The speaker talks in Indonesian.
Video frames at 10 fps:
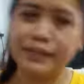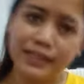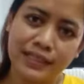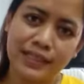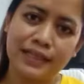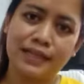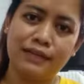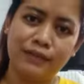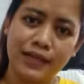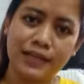beli
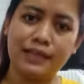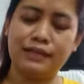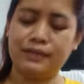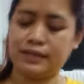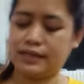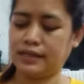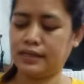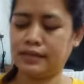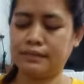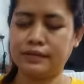keluar gitu ya
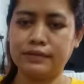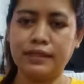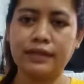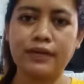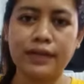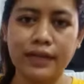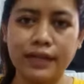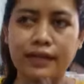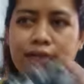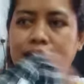kamu dari
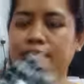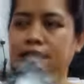online